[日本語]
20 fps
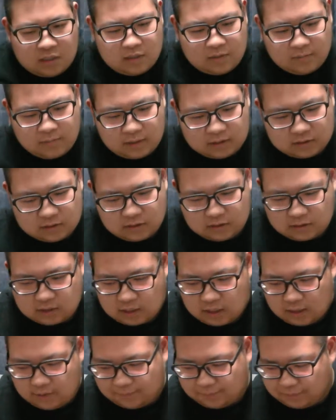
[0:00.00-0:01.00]
マジで
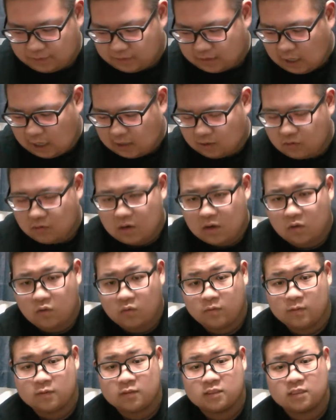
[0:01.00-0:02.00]
さ単語が
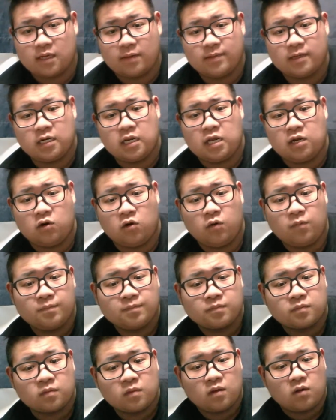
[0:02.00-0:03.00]
思いつかばねえの
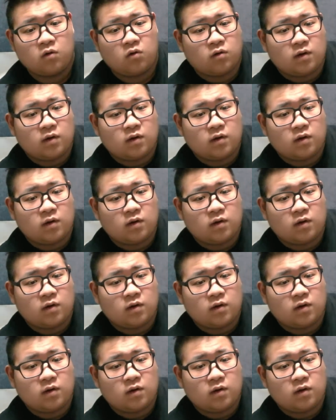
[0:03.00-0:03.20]
こ